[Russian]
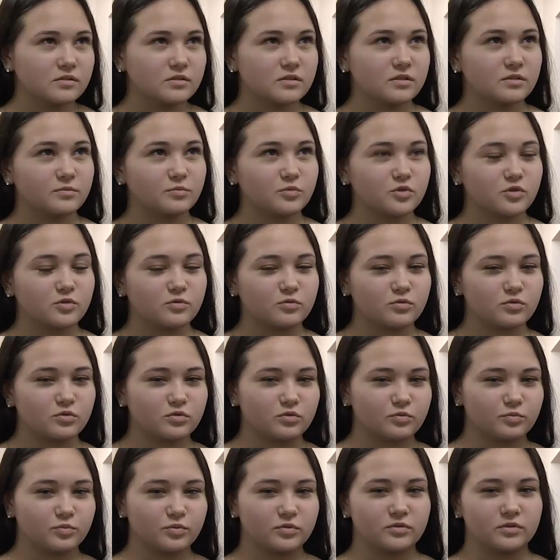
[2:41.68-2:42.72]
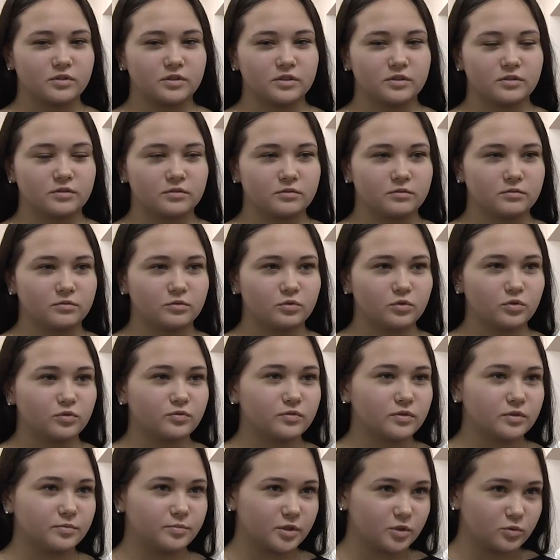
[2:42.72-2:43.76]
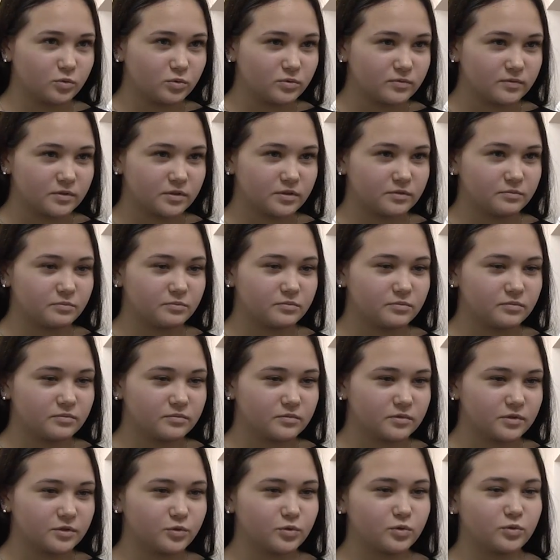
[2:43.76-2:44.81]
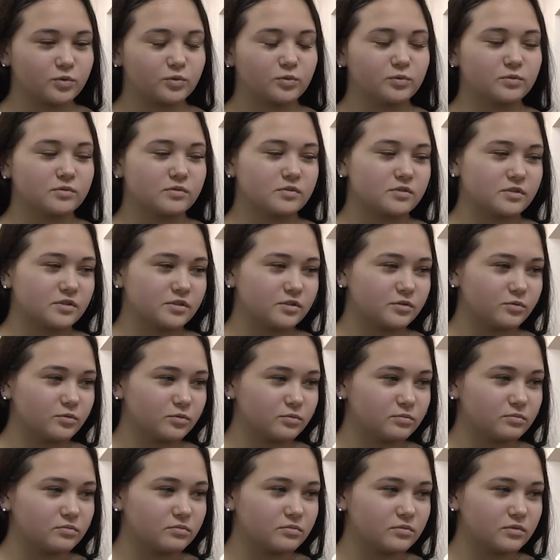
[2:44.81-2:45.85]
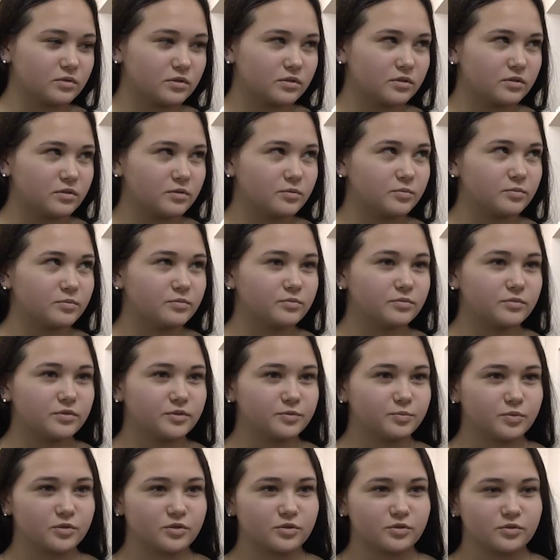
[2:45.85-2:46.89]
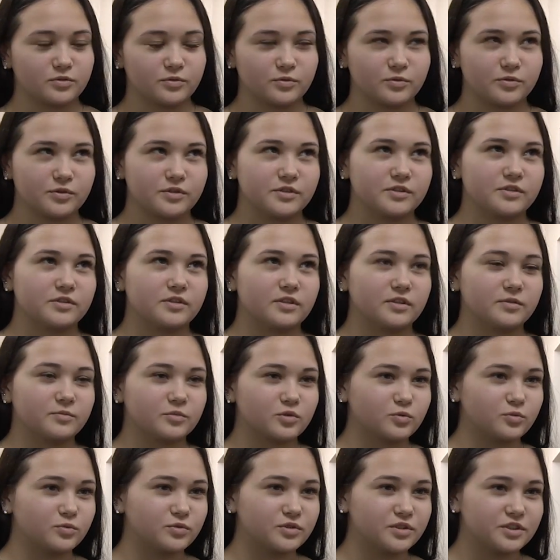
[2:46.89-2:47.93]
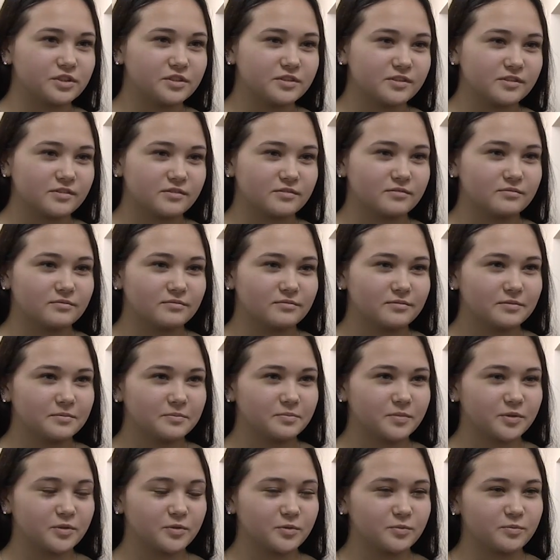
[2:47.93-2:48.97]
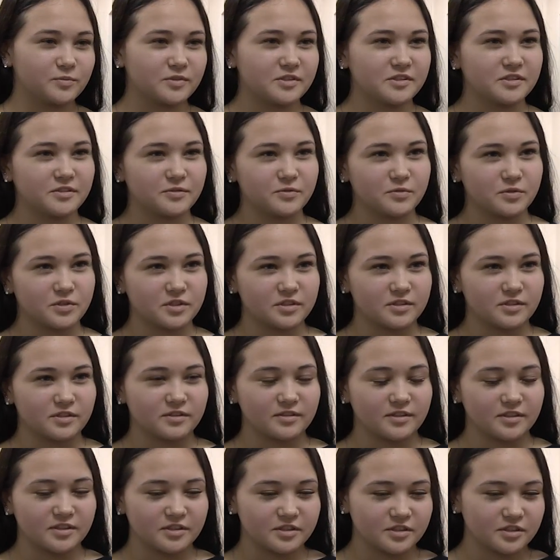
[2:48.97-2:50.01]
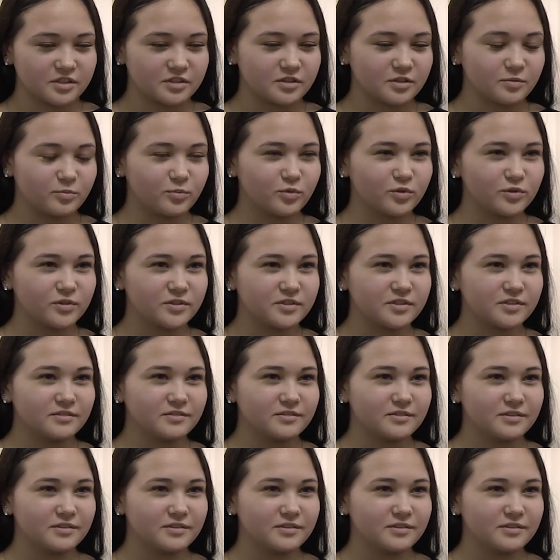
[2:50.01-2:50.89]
Самое сложное было это новое оборудование, которых у нас нету. Мне пришлось там же учиться – потом на следующий день на них же работать.